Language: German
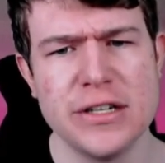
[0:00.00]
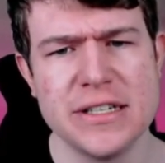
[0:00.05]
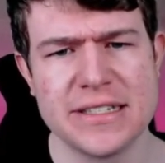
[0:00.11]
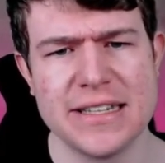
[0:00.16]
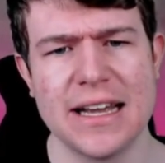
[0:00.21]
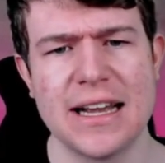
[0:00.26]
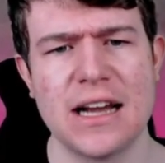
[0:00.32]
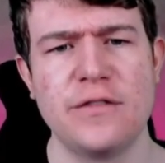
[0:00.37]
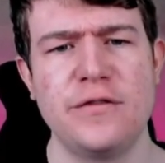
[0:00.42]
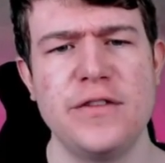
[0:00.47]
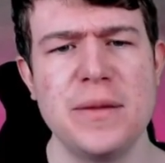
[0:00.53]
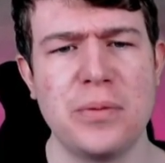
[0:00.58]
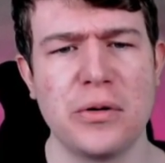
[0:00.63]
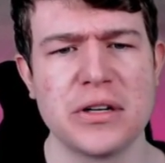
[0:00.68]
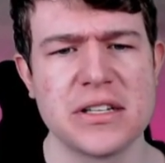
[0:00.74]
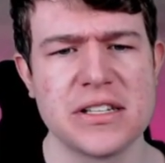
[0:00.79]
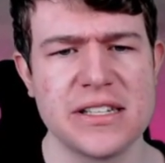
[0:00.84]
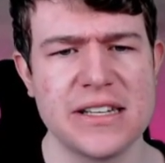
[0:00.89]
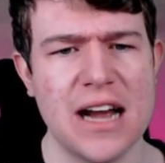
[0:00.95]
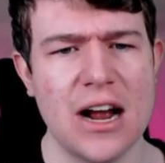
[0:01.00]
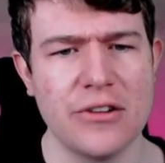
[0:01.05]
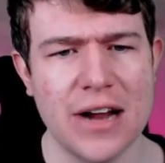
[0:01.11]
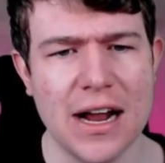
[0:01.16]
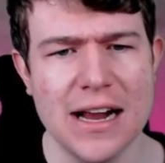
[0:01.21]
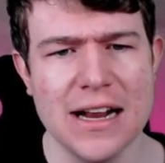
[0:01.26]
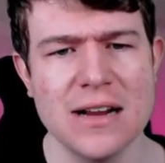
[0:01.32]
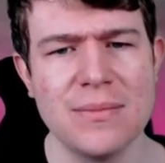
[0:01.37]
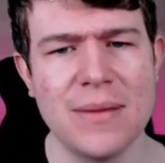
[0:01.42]
Dieses Deck hat viel Potenzial und
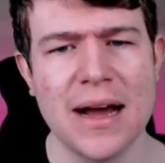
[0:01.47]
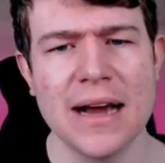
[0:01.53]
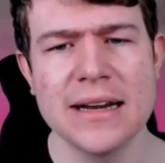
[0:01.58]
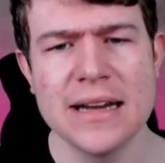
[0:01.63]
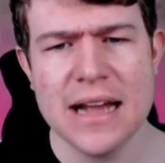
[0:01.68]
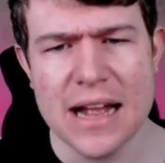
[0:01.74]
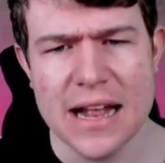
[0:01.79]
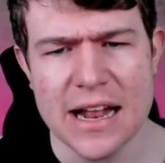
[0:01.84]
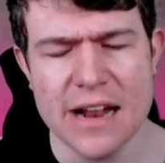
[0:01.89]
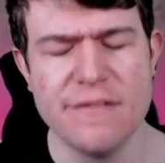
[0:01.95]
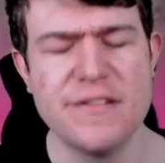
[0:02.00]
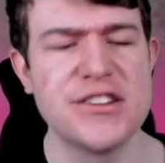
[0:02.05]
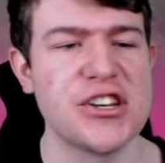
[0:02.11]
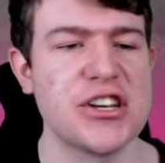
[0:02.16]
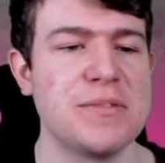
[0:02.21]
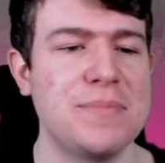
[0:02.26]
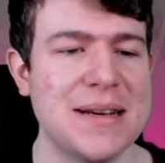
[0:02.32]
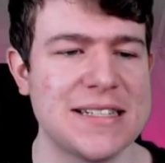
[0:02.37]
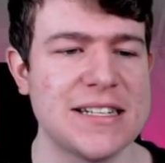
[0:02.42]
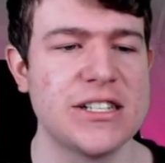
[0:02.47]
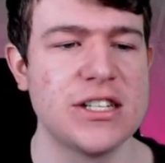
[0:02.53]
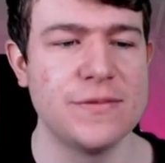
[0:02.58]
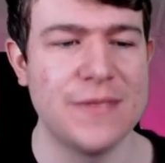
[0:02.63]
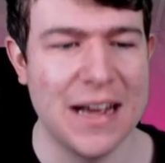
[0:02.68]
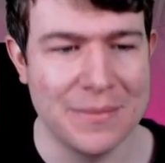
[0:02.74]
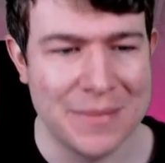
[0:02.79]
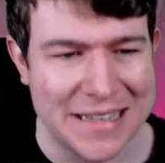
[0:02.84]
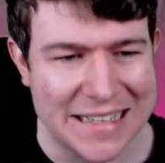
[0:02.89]
allgemein hilft es euch besser zu
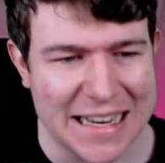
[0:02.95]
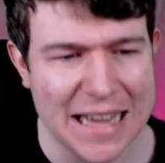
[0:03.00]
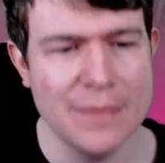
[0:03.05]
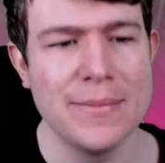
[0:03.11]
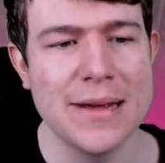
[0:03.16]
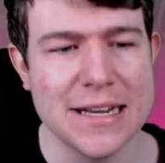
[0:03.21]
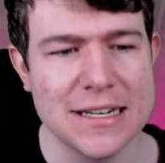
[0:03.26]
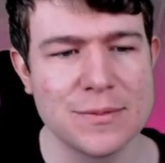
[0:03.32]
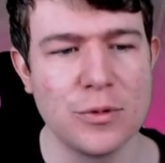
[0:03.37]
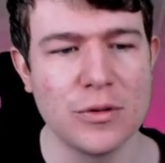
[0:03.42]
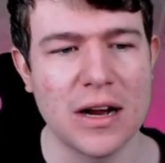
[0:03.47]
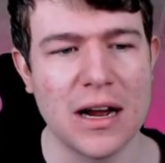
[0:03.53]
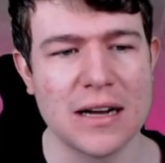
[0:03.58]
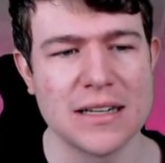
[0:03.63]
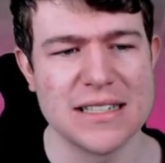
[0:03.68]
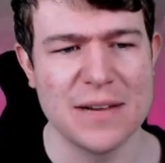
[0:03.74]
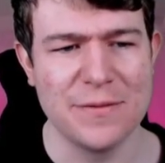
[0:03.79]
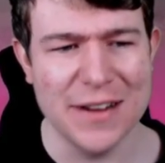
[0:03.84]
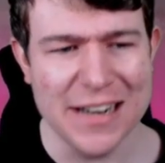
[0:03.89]
werden mit jedem X-Punkt-Anteil.